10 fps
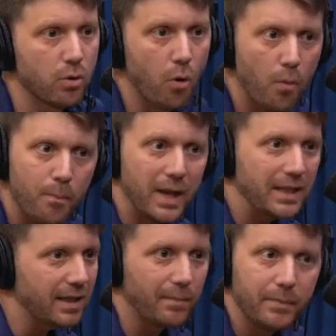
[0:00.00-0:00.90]

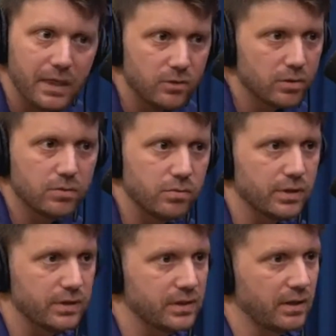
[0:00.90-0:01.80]
completamente com o
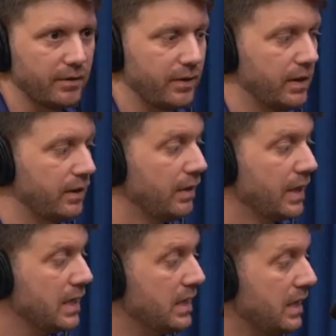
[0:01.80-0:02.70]
que, que você tá falando.
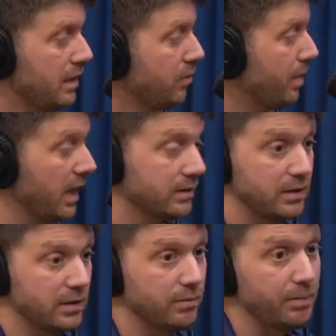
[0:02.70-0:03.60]
E no
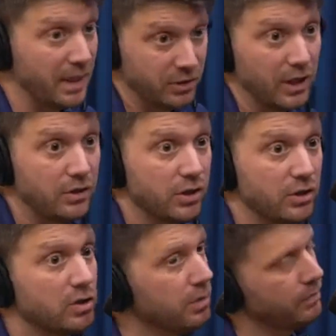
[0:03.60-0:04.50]
Brasil, pra gente, a
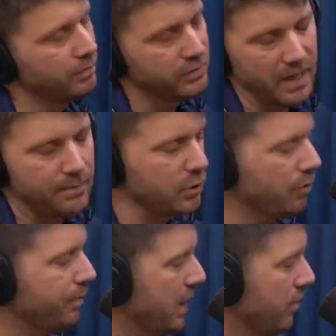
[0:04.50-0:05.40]
gente sempre
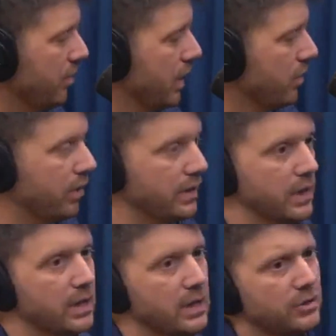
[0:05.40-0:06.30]
chupinha alguma
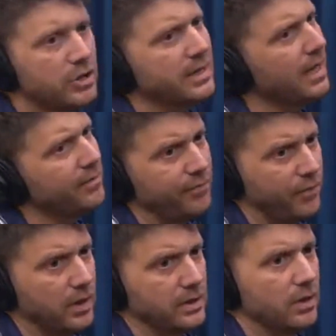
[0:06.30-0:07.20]
coisa, já tava
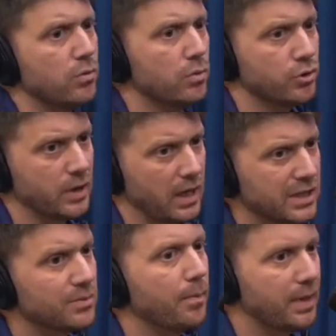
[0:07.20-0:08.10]
foda o
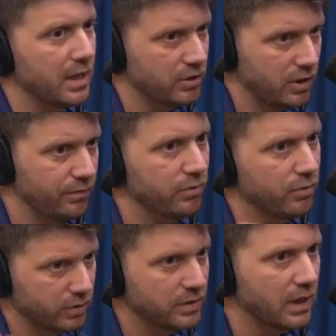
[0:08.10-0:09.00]
jornalismo opinativo
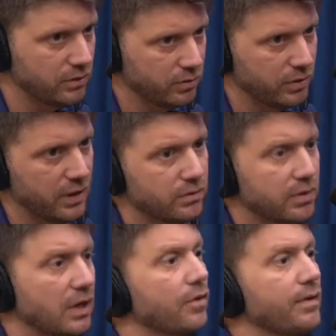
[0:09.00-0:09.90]
nos Estados Unidos.
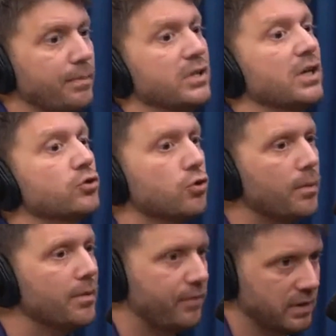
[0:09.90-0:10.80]
A Jovem Pan já
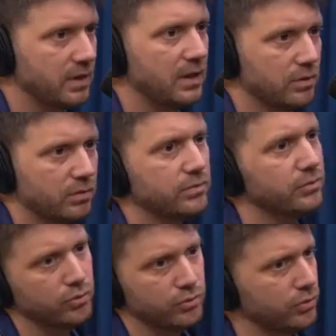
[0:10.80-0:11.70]
soube fazer isso
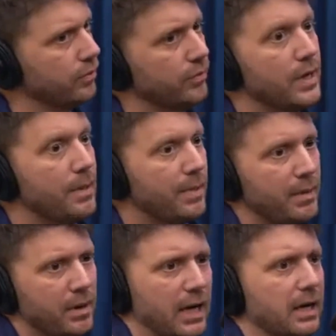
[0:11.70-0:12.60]
junto com
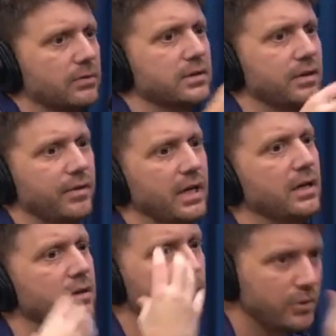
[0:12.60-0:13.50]
primeiro Reinaldo
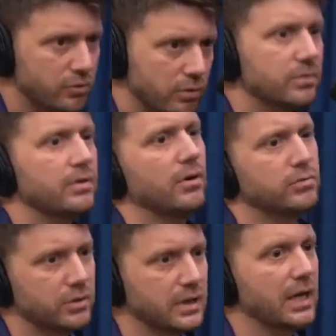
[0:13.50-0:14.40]
Azevedo, depois outro,
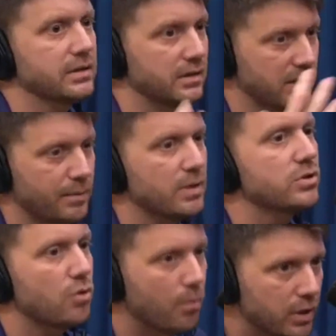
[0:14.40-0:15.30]
outros caras que sabiam
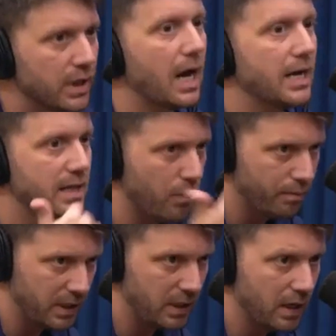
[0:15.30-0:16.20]
se comunicar e dar
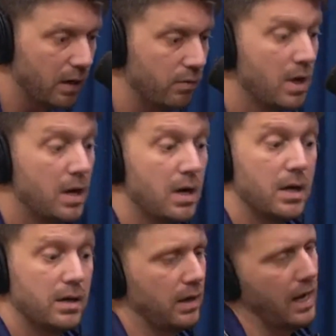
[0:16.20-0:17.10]
opinião.
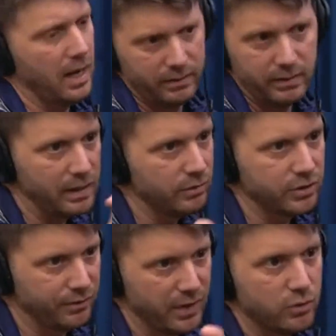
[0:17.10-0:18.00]
Lá eu
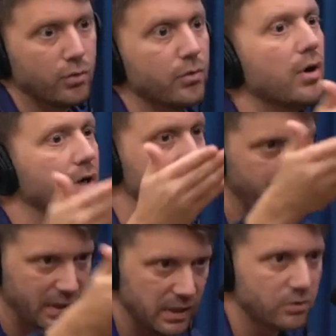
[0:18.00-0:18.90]
já via Joe Rogan também, que vocês